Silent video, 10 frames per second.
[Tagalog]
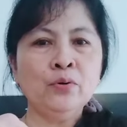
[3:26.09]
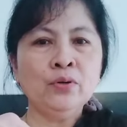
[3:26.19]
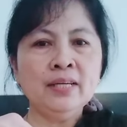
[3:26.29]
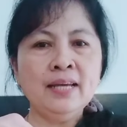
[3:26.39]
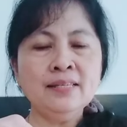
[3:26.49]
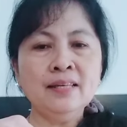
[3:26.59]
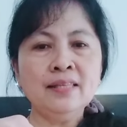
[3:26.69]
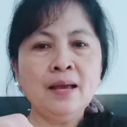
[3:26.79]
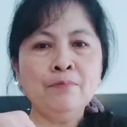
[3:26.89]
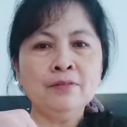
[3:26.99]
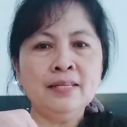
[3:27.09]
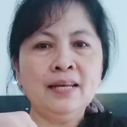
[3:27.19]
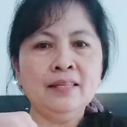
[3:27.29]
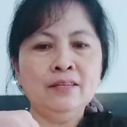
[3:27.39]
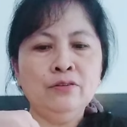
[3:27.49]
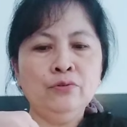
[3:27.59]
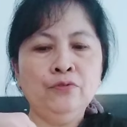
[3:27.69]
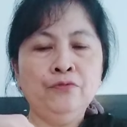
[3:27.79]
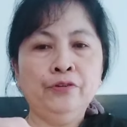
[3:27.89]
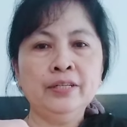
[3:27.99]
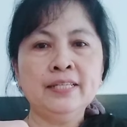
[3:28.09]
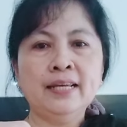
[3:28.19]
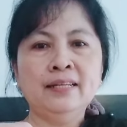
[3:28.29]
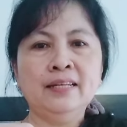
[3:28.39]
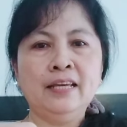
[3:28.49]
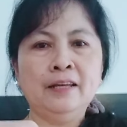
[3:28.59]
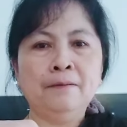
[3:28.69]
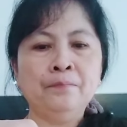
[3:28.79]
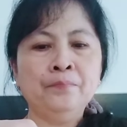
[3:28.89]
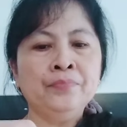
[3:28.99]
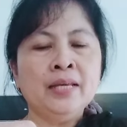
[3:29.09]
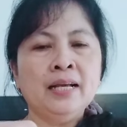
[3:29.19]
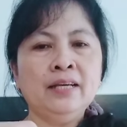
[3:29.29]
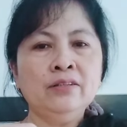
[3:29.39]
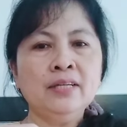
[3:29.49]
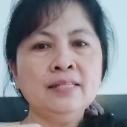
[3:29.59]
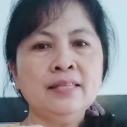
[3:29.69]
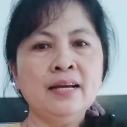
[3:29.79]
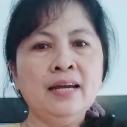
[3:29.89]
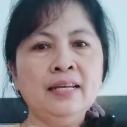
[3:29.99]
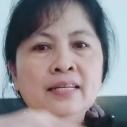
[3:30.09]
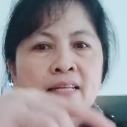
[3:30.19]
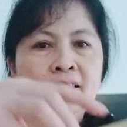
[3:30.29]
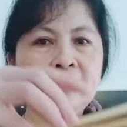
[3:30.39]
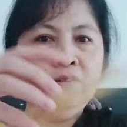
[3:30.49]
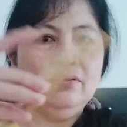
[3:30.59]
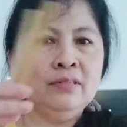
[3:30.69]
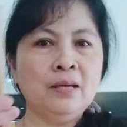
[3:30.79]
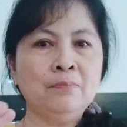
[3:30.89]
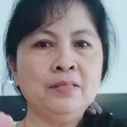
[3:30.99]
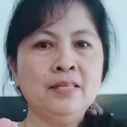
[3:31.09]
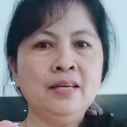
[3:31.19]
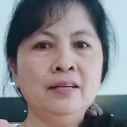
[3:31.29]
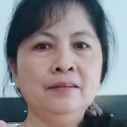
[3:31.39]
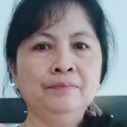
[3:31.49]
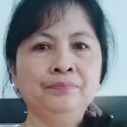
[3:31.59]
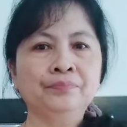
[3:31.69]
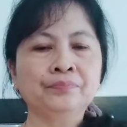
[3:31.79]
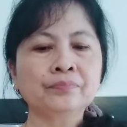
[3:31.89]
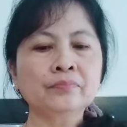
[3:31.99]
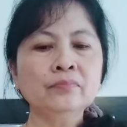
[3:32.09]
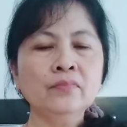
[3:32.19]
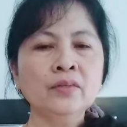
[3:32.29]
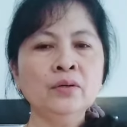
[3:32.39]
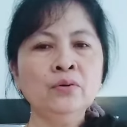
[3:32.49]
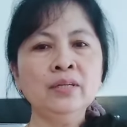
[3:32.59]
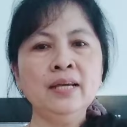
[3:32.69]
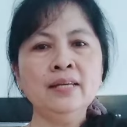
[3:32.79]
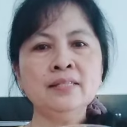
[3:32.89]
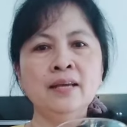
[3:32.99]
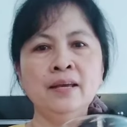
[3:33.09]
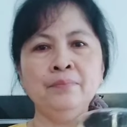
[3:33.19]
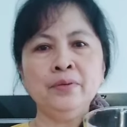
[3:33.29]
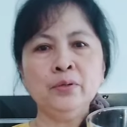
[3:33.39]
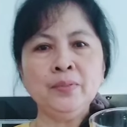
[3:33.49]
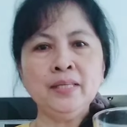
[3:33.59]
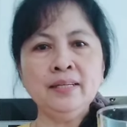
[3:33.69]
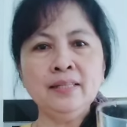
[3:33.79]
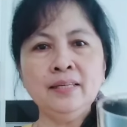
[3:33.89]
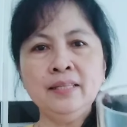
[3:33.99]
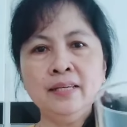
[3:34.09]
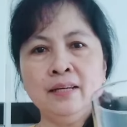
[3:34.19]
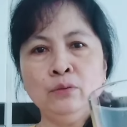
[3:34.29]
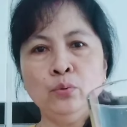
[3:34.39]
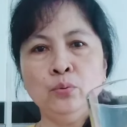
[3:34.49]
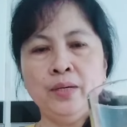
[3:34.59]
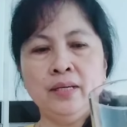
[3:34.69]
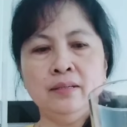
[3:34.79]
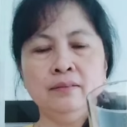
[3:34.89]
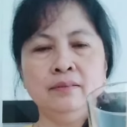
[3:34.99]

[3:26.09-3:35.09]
Okay guys, natapos na natin yung four side na yan. Ngayon guys, tanggalin natin yung chopstick. Okay guys, meron pa tayong natitirang tubig.